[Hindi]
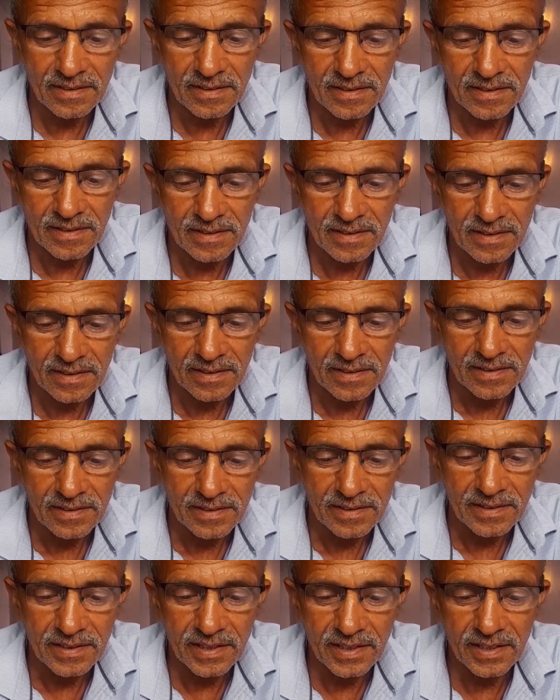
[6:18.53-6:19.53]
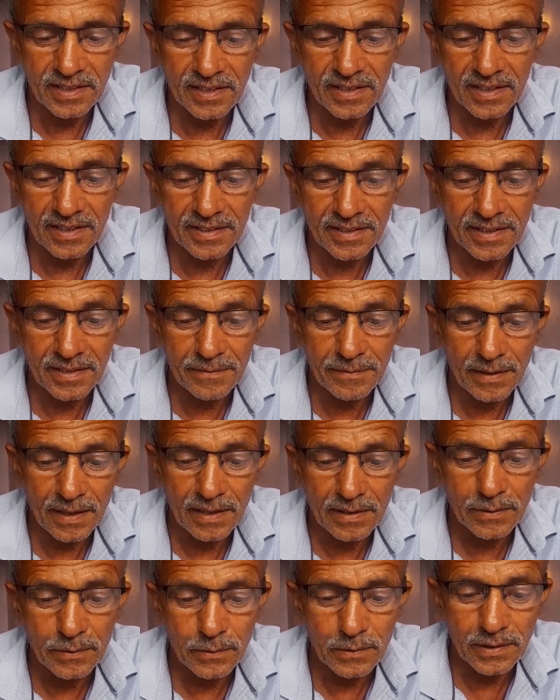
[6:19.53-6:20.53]
अच्छा तीन घंटे
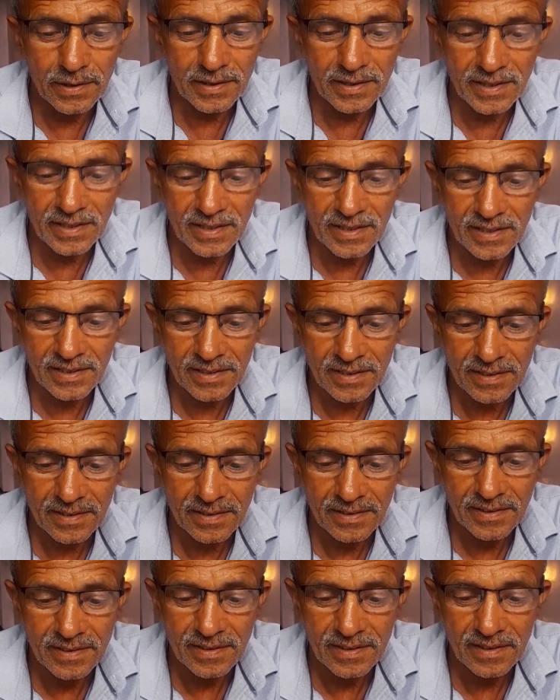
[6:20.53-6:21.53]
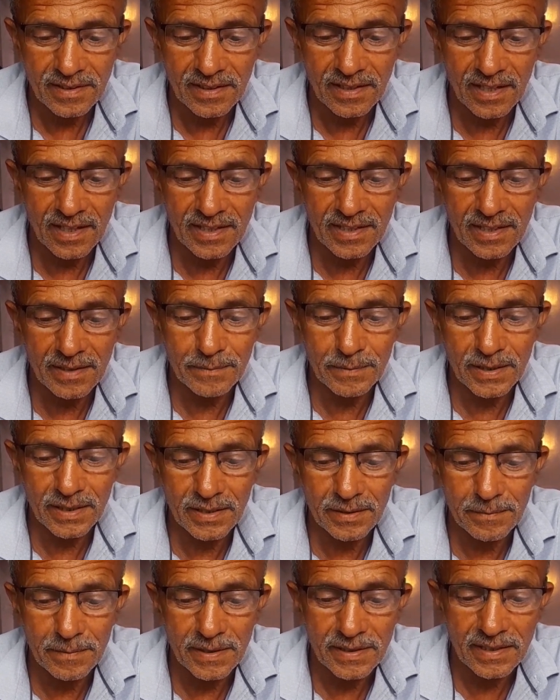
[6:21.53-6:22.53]
फालतू लग रहे हैं गाड़ियाँ
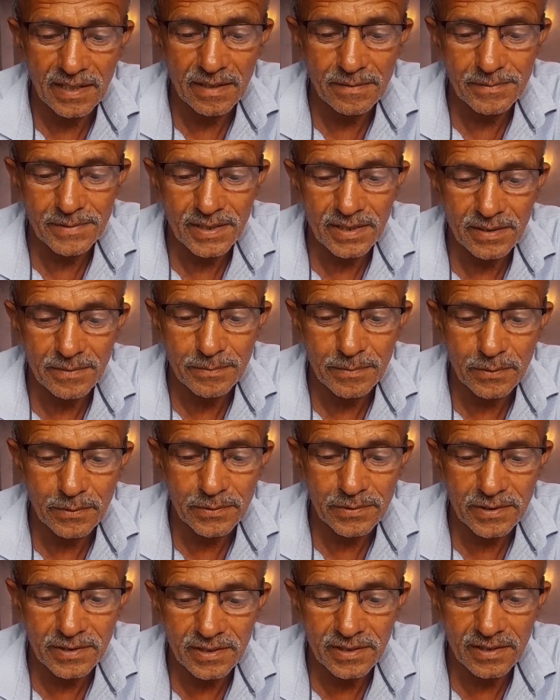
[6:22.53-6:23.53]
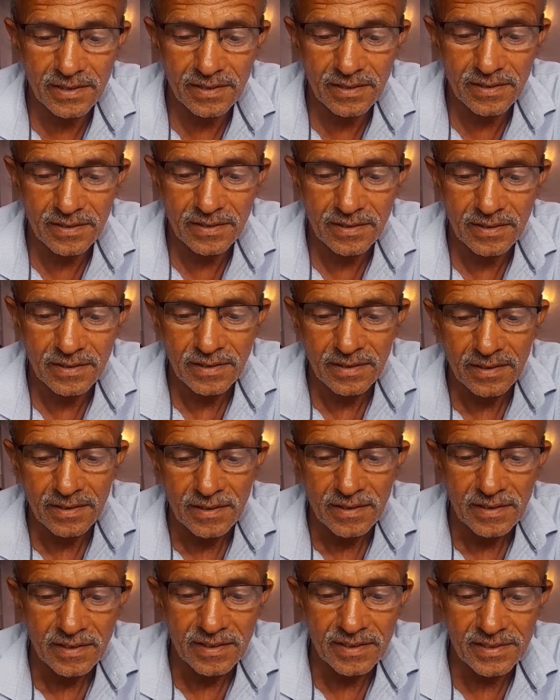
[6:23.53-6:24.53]
मंडी में टाइम से नहीं पहुँच रही है
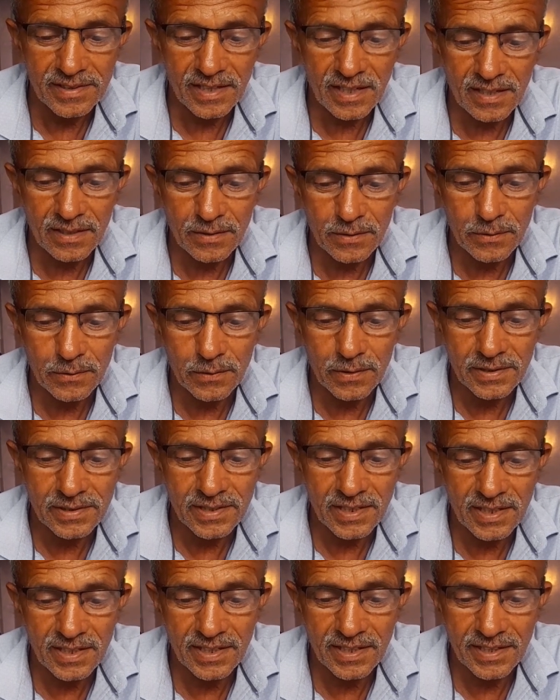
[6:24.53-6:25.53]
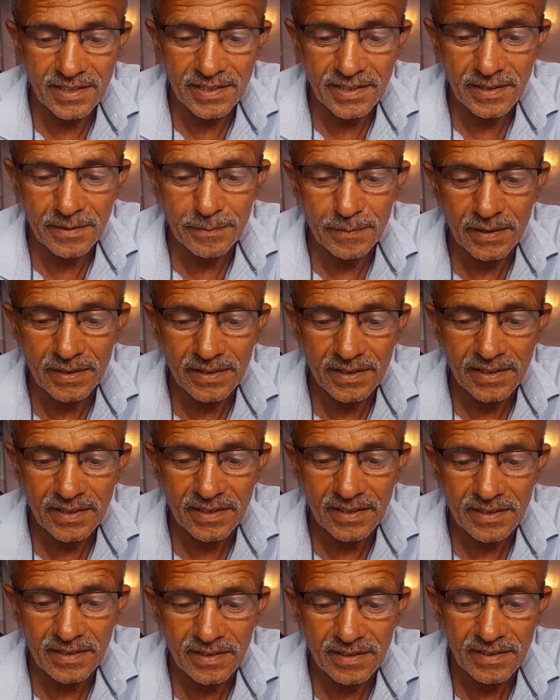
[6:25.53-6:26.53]
किसानों को अच्छे रेट नहीं मिल
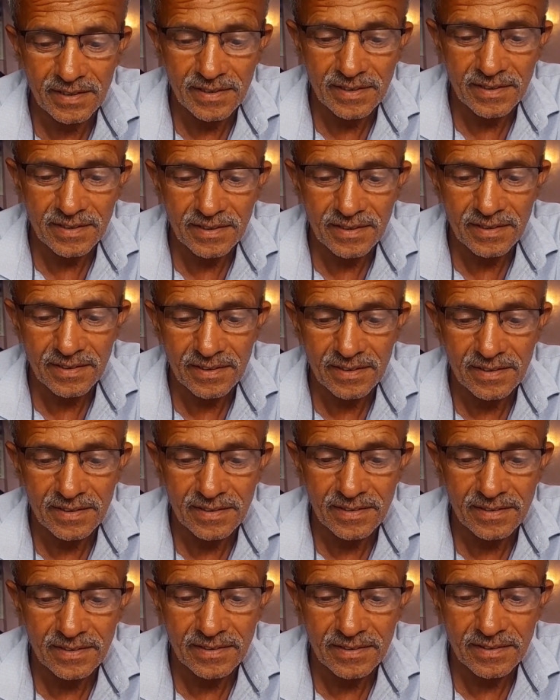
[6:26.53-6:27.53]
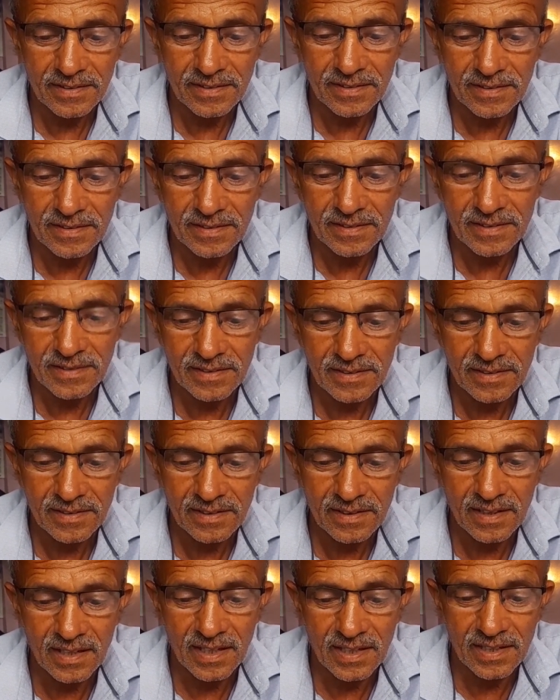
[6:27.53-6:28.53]
रहे हैं
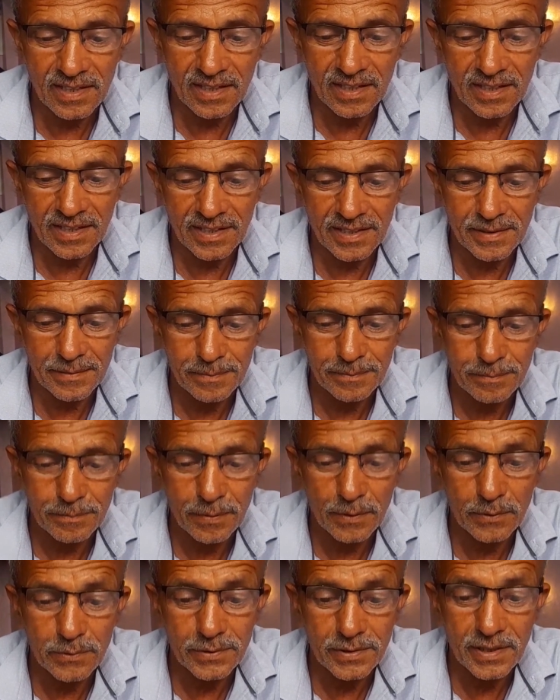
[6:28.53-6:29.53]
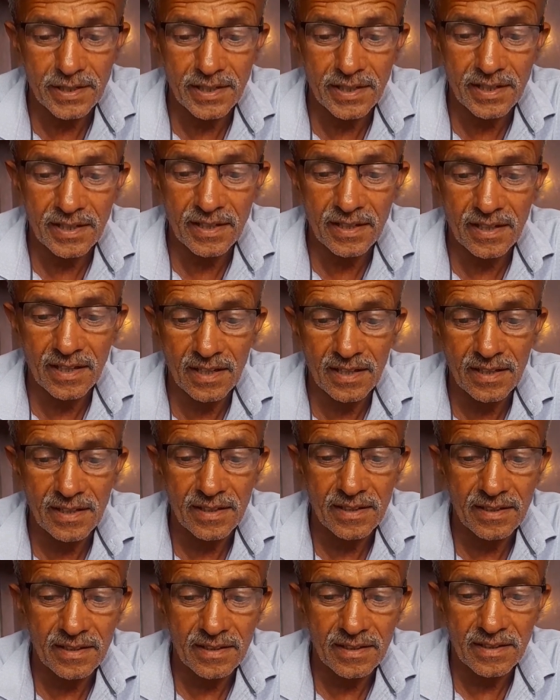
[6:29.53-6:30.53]
अच्छा गाड़ी लेट पहुंचने के
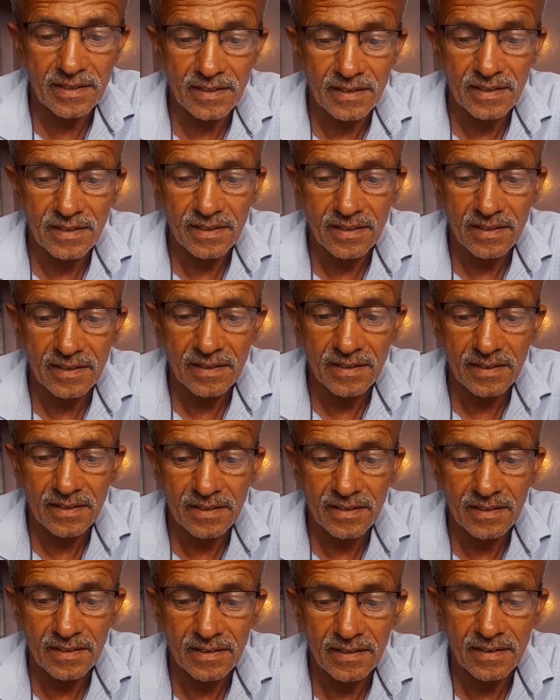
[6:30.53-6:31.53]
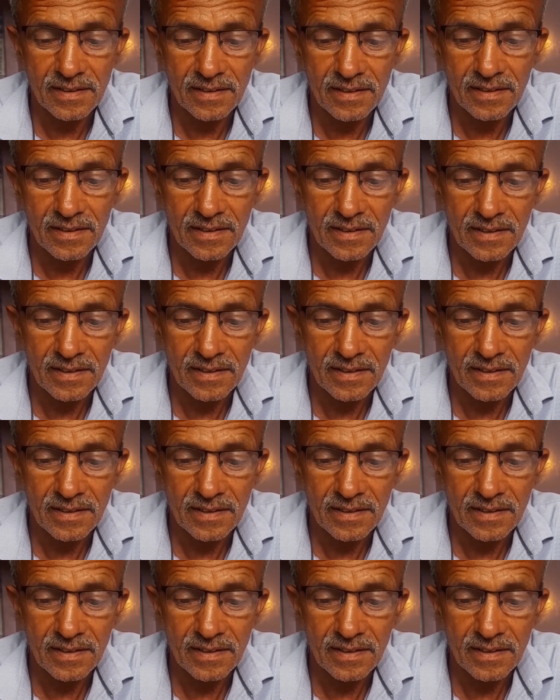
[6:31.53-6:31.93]
कारण अच्छा